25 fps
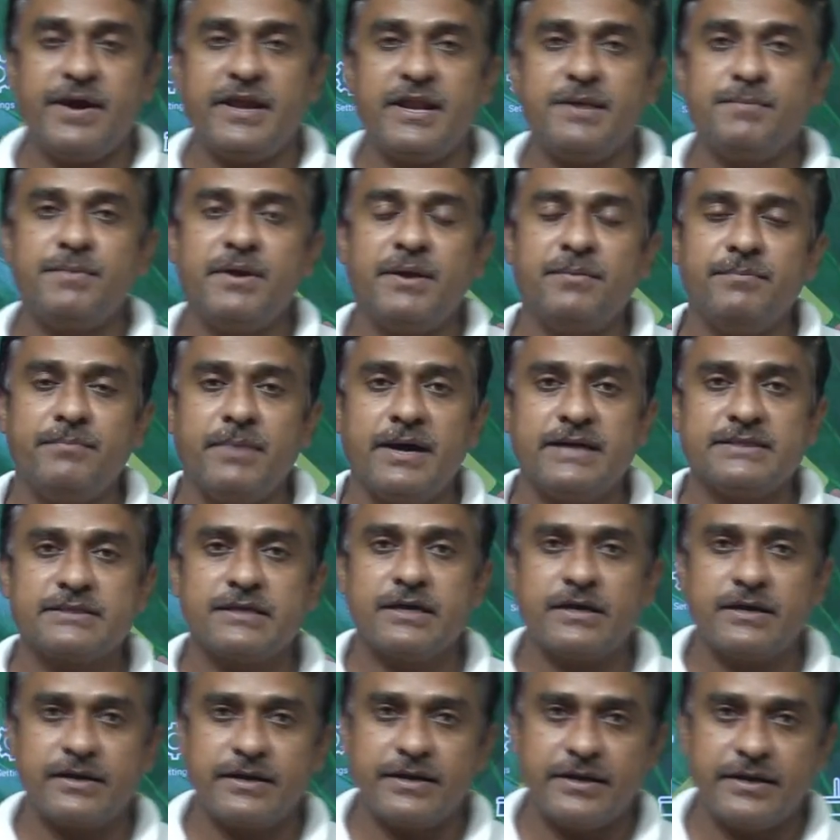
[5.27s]
में हम बात
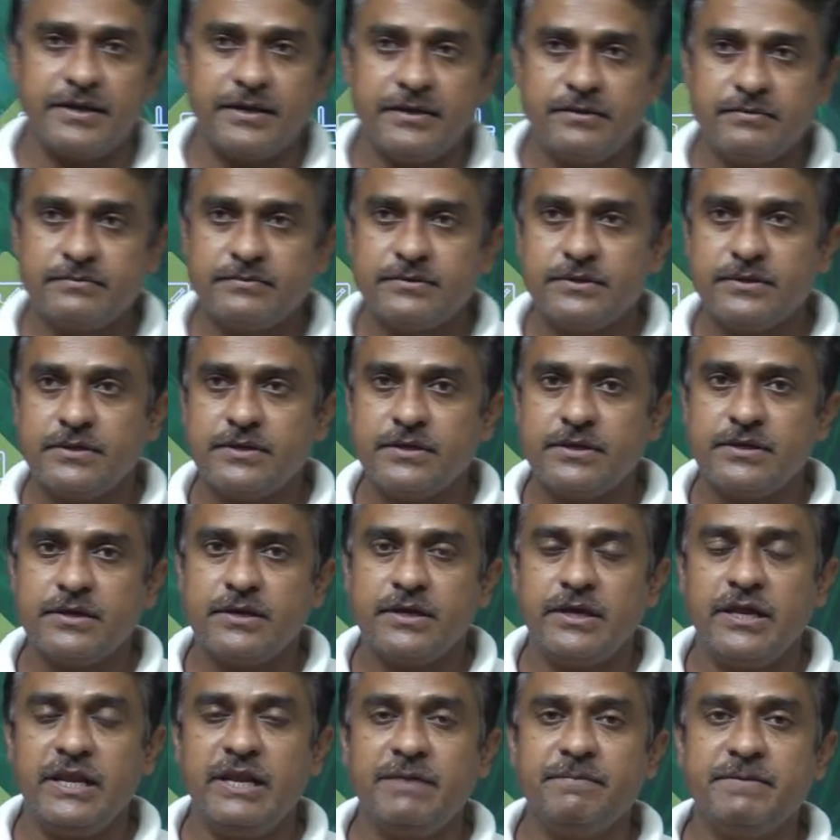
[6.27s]
कर रहे हैं
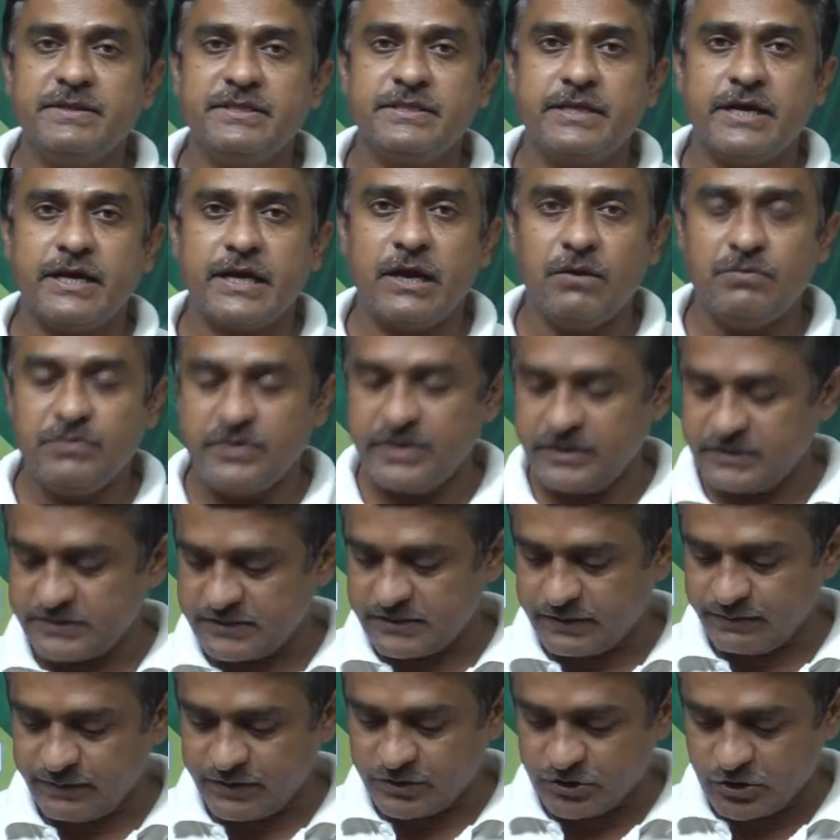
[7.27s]
इलेवेंथ अकाउंटेंसी
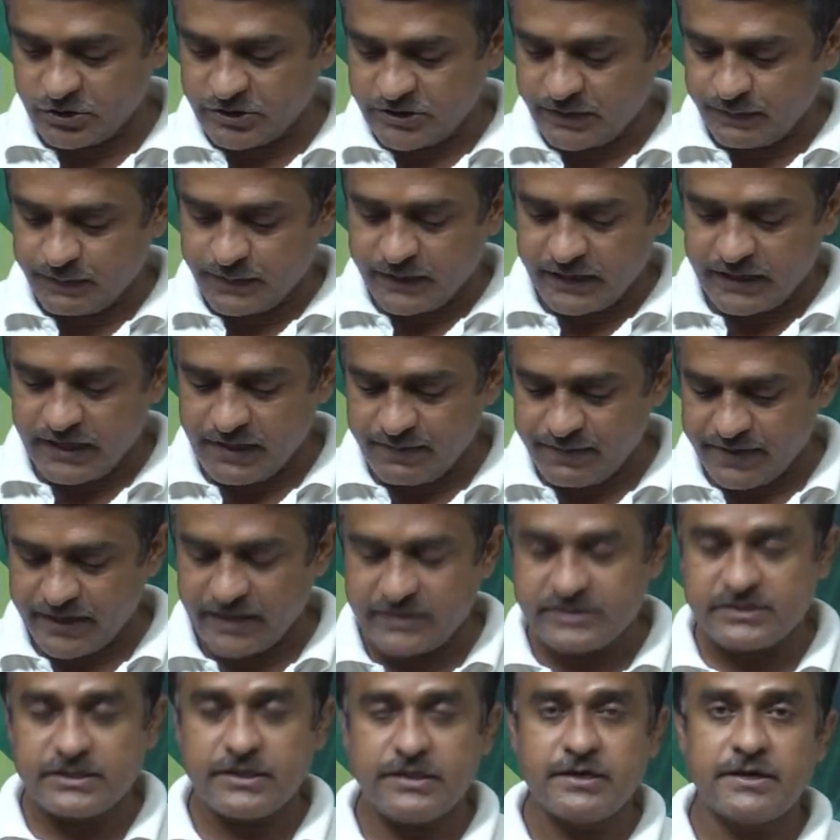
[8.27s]
में जो चैप्टर हमारा
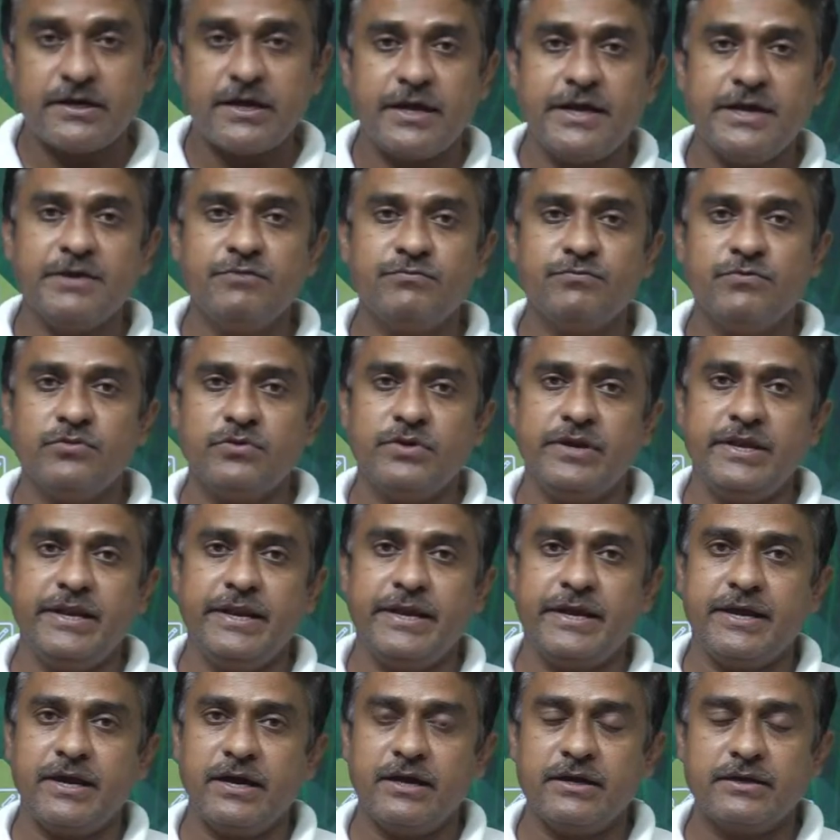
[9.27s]
चल रहा है वो है
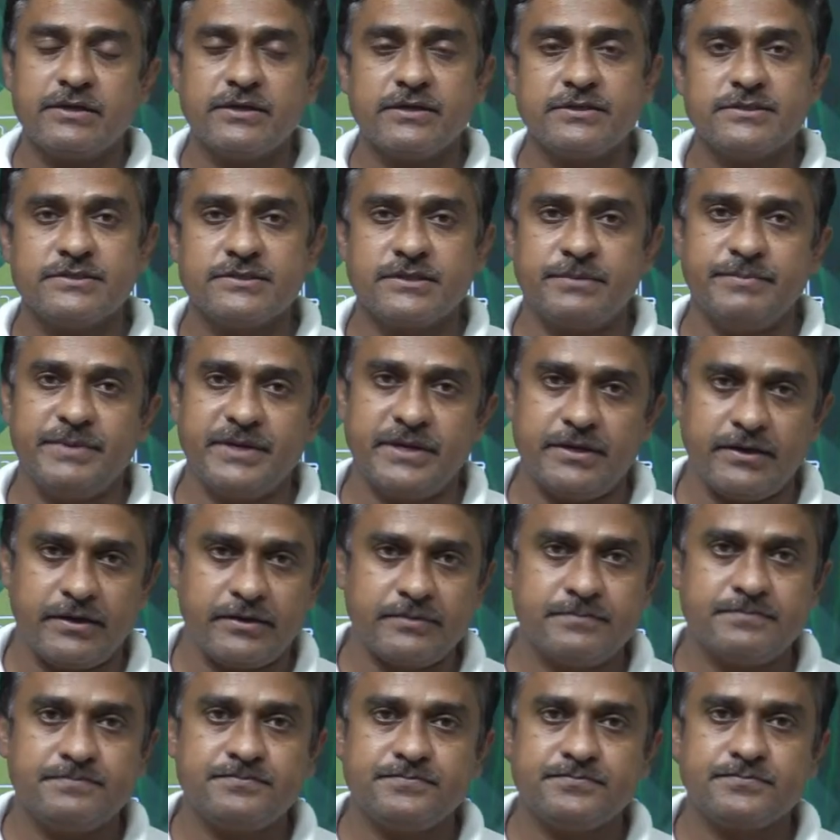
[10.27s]
लेखांकन समीकरण
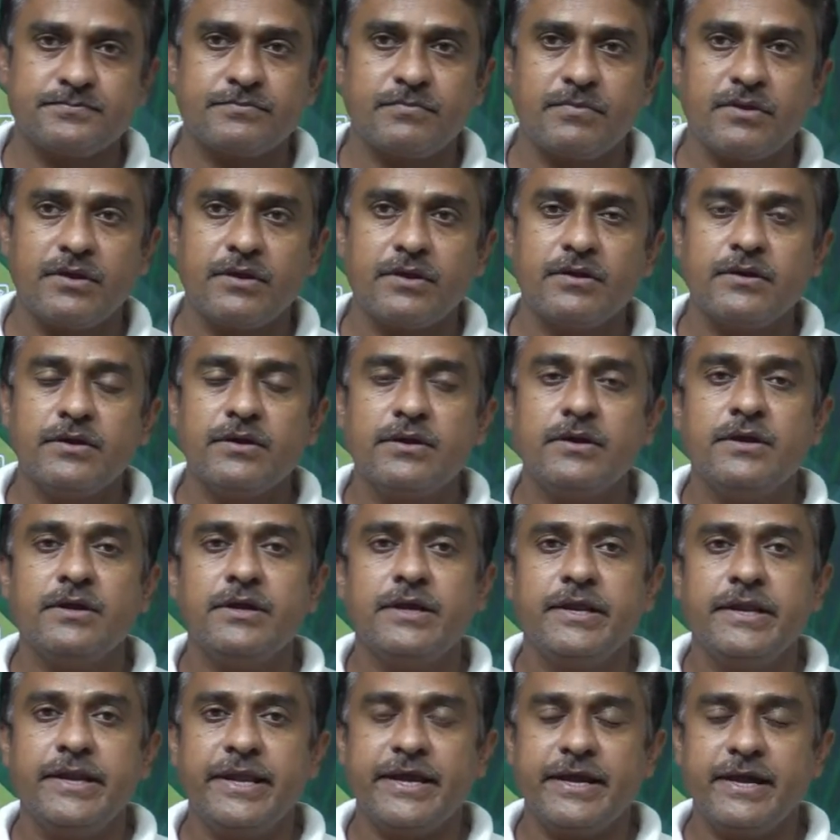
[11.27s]

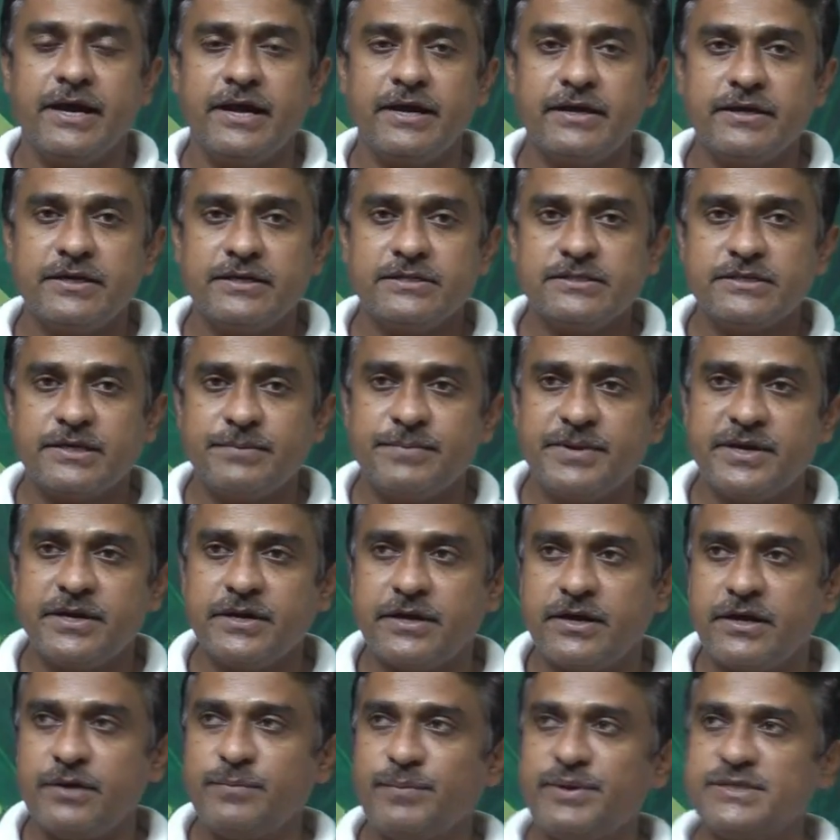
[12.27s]
लेखांकन
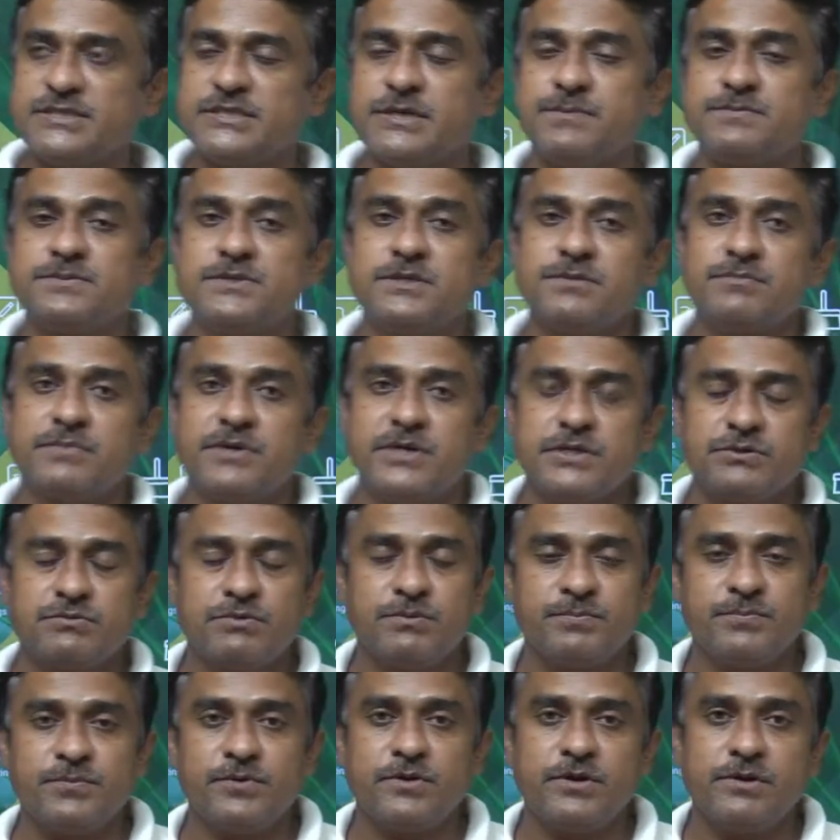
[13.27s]
समीकरण में सबसे
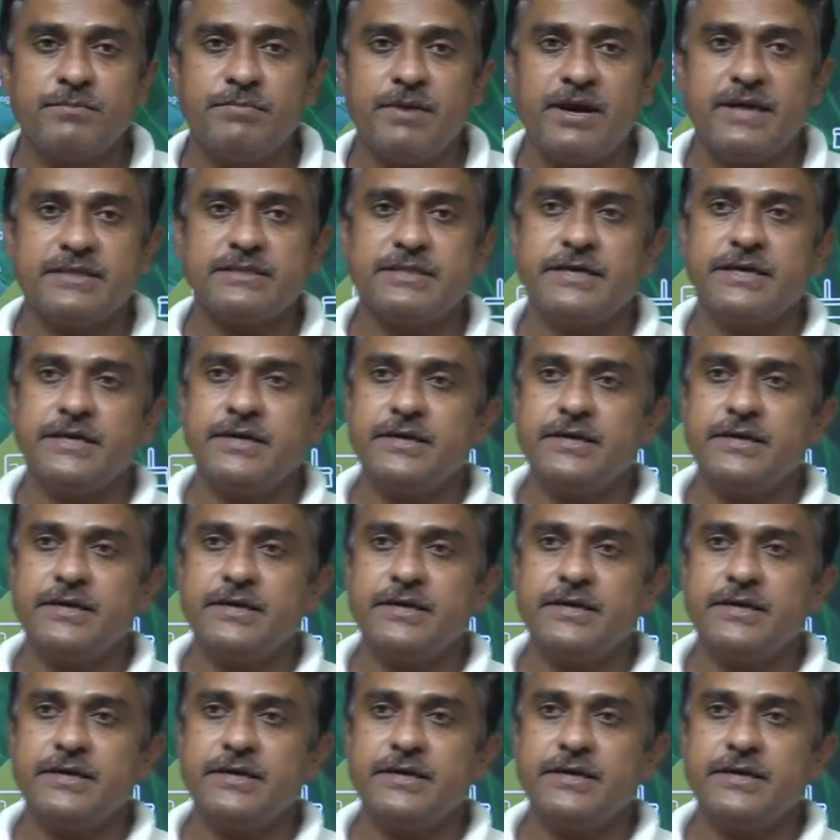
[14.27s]
महत्वपूर्ण बात है